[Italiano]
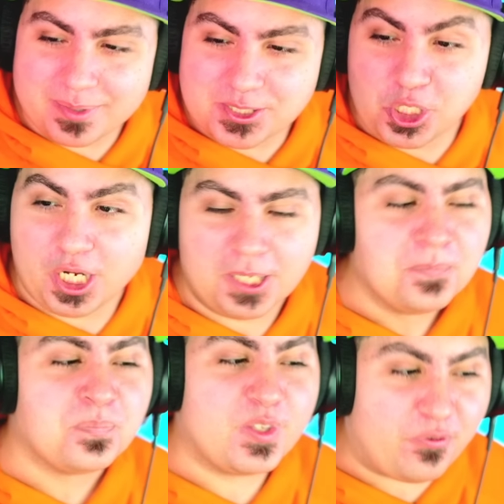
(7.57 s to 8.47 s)
animazioni
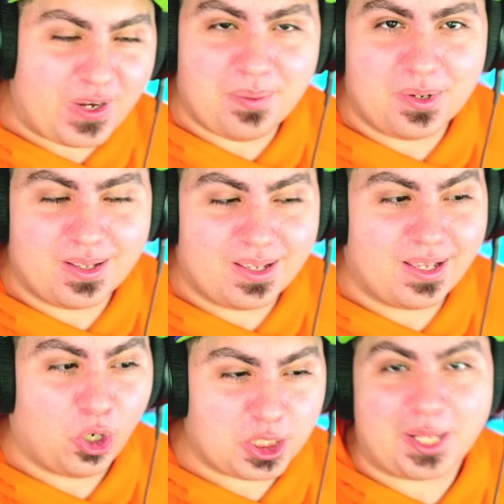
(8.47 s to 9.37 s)
di
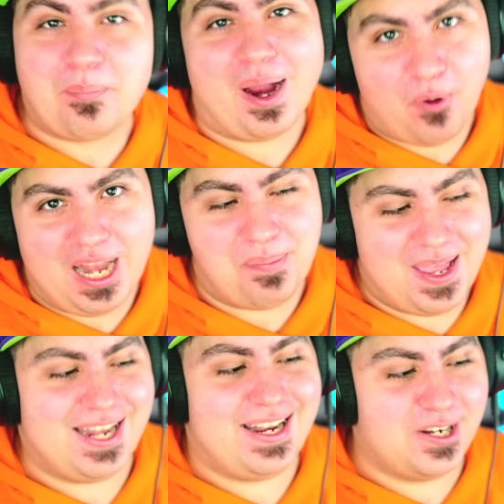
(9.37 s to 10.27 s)
frame eh, order, ma quelle
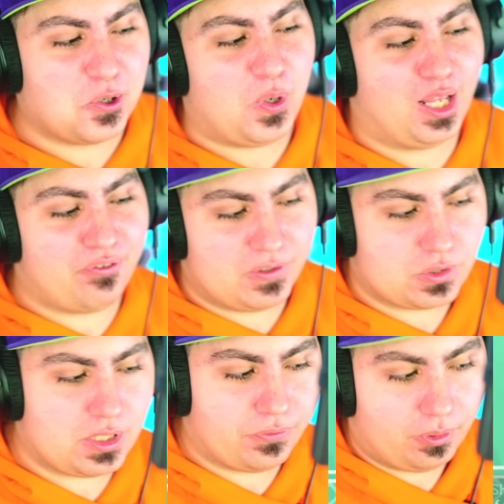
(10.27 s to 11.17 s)
belle, non quelle che
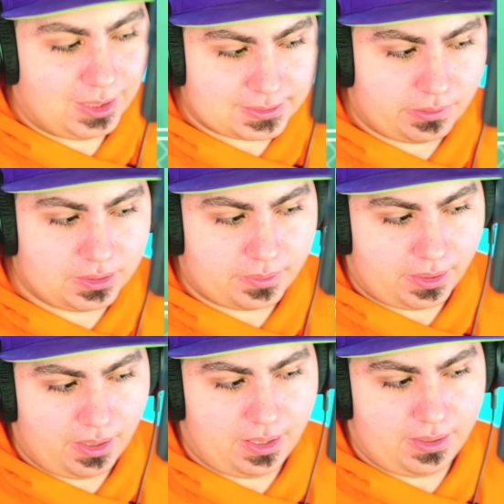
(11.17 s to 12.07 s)
fanno schifo come l'altra volta.
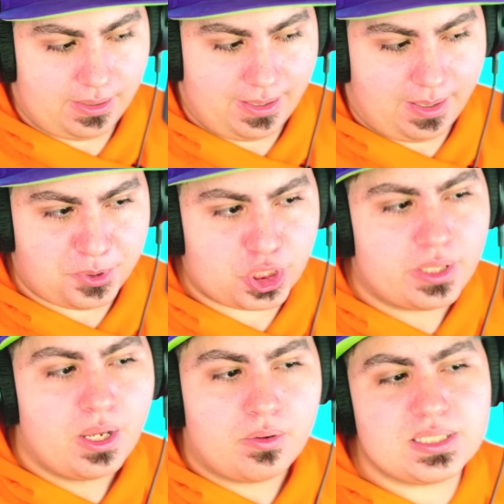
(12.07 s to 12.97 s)
Perché eh, la
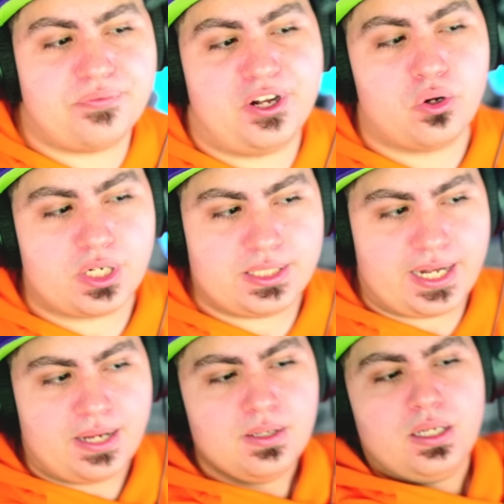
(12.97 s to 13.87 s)
Queste fanno
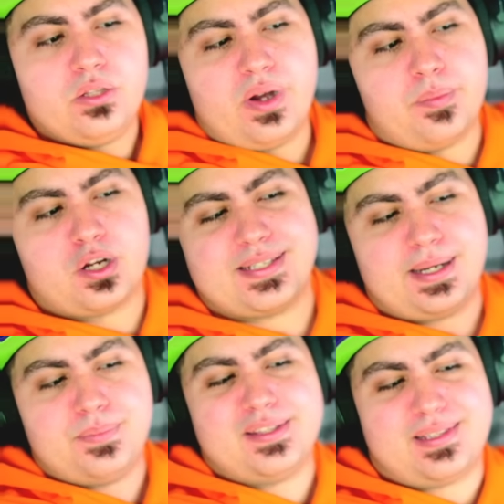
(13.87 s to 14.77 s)
ridere e dovrebbero
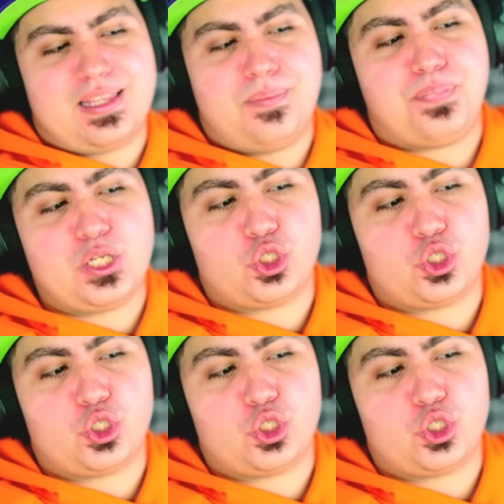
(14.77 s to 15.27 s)
essere ambientate in